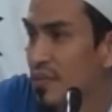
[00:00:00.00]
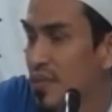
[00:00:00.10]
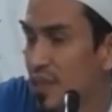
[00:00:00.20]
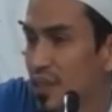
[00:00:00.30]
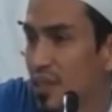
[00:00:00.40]

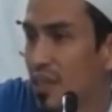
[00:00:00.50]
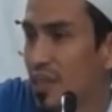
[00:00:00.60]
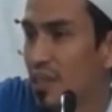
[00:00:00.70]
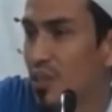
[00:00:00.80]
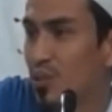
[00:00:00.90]
Dan jika
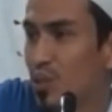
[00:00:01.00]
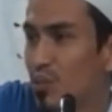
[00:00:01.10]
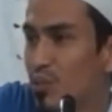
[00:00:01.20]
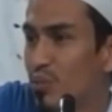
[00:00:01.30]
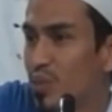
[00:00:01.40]
kita
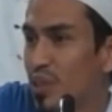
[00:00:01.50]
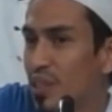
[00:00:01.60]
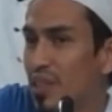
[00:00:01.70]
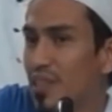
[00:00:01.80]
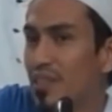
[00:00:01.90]
sudah
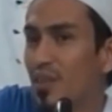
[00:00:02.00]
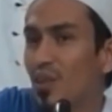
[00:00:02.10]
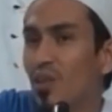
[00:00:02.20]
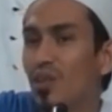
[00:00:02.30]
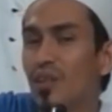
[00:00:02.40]
memiliki
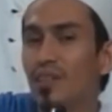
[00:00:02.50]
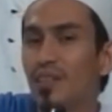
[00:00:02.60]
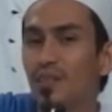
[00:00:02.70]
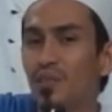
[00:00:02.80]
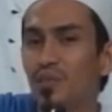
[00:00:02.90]
Allah
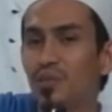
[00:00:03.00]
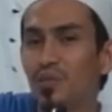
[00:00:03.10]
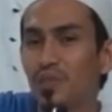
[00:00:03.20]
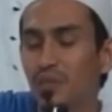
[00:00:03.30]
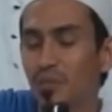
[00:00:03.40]
dan
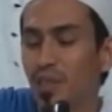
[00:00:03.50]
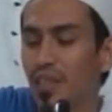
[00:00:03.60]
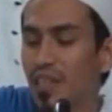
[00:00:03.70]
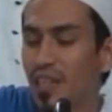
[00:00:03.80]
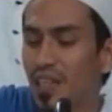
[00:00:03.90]
Rasulnya,
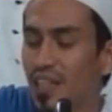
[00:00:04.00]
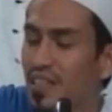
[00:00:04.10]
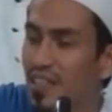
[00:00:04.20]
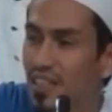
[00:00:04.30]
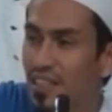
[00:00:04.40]
maka yang
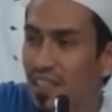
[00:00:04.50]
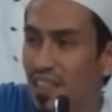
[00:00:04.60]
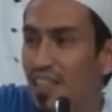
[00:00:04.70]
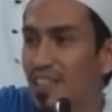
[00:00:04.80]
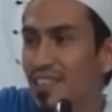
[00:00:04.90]
lainnya
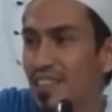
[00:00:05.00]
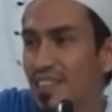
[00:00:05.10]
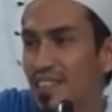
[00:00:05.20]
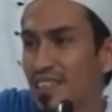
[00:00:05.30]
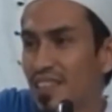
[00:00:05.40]
kecil.
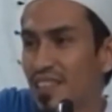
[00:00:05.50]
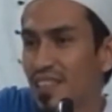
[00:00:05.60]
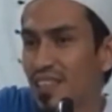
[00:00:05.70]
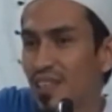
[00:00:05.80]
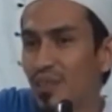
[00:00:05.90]

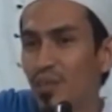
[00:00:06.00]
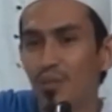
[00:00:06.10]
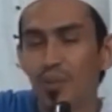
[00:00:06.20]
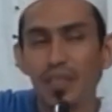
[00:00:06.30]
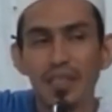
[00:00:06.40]

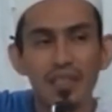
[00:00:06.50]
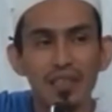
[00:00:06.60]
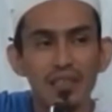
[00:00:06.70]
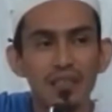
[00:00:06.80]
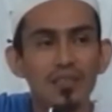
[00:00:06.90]
Waman
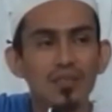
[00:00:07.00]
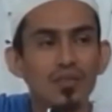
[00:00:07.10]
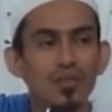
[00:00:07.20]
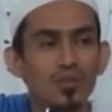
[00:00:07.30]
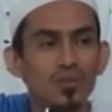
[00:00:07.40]
kanat
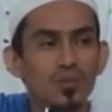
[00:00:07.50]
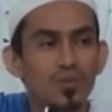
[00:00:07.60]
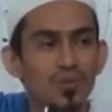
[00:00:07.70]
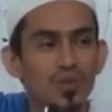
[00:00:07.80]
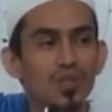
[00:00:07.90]

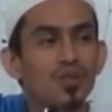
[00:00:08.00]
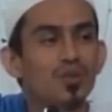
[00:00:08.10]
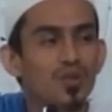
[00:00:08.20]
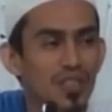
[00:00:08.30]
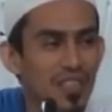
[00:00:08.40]
hijratuhu lid
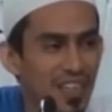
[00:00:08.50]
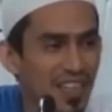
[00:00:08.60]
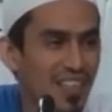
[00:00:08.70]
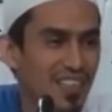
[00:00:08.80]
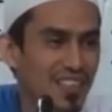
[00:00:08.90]

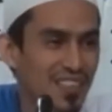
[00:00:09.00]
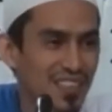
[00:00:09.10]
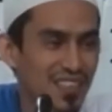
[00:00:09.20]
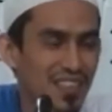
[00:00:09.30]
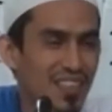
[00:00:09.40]
dunia.
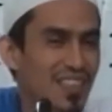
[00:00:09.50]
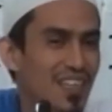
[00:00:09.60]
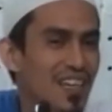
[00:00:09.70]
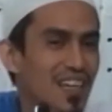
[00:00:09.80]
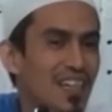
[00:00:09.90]

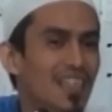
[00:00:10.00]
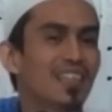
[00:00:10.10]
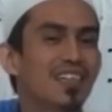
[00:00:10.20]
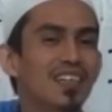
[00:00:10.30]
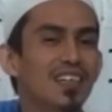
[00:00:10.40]
Jika
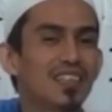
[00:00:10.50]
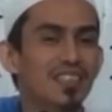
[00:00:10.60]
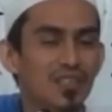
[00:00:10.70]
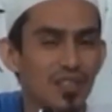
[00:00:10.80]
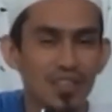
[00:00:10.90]

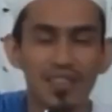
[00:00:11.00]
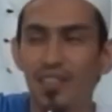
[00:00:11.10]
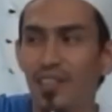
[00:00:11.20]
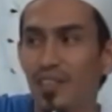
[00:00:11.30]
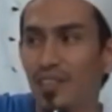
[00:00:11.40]

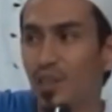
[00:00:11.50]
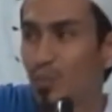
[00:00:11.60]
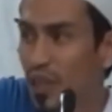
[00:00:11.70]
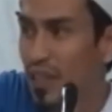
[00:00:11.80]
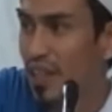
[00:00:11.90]
hijrahnya,
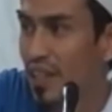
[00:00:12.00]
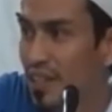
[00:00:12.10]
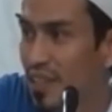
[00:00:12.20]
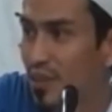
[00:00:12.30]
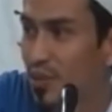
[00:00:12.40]

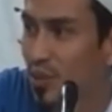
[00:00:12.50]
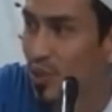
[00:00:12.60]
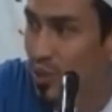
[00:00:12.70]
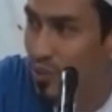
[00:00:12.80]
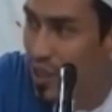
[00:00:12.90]
ibadahnya
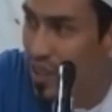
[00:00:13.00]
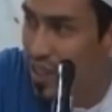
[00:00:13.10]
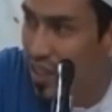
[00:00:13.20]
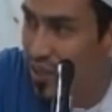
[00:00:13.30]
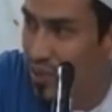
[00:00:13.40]
untuk
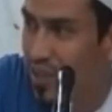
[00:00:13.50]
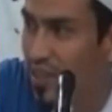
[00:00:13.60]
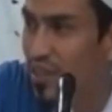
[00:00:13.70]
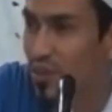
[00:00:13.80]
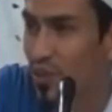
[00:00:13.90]
mengejar
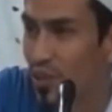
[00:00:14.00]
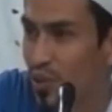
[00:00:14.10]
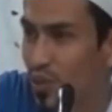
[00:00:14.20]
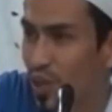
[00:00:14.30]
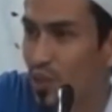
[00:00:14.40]
dunia, salat
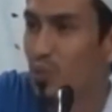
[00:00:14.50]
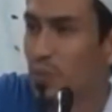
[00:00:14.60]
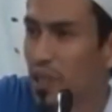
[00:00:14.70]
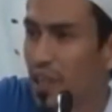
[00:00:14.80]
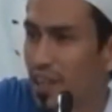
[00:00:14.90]
duha
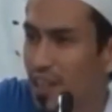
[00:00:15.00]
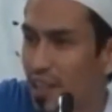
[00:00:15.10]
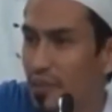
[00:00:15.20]
supaya kaya,